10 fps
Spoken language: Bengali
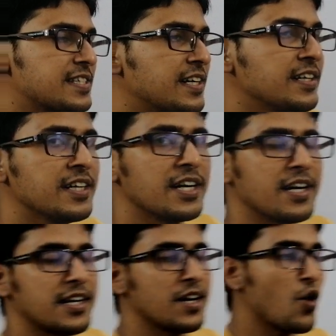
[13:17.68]
হাসান
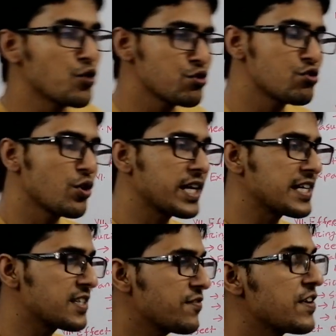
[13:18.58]
অসুস্থ হয়ে
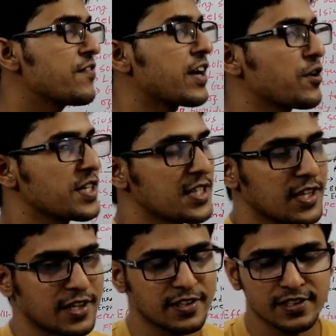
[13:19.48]
গেছে ফিভার হয়েছে
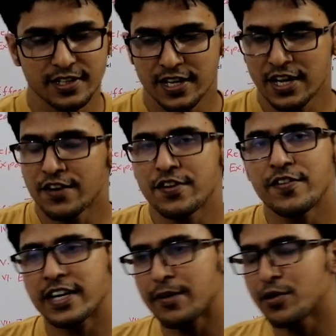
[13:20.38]
তার ফিভার